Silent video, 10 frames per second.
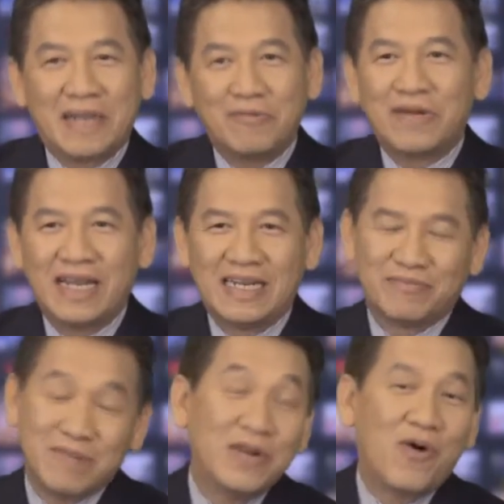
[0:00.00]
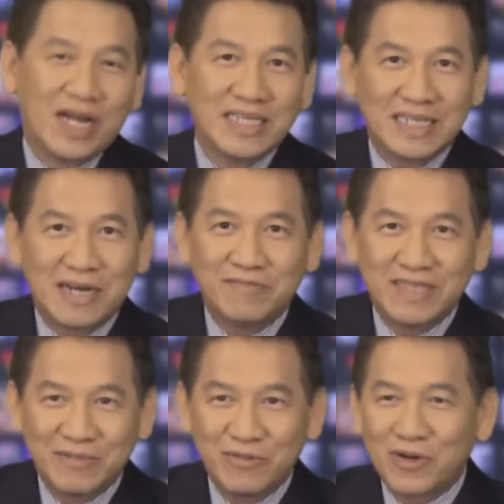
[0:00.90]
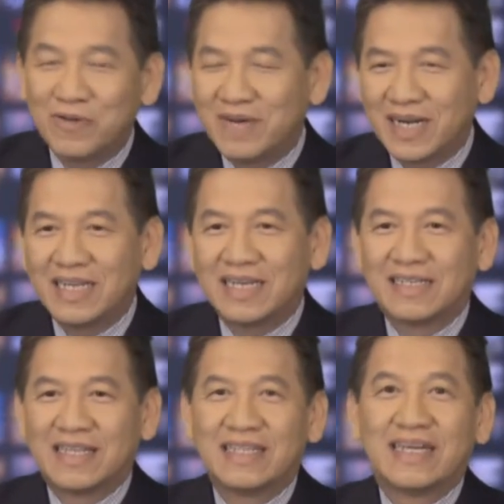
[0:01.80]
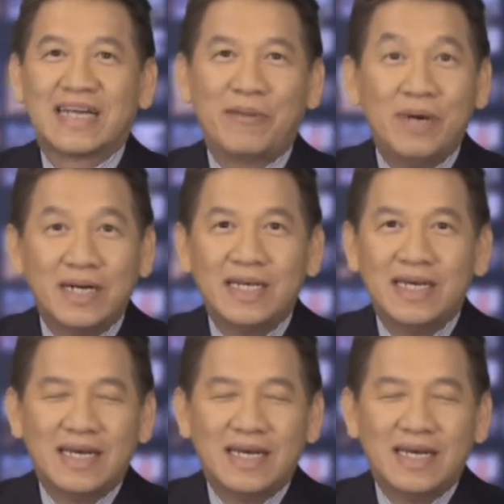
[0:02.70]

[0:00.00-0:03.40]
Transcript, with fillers: không hay là bệnh hoạn gì không thì chúng tôi cũng rất là thành thật cảm ơn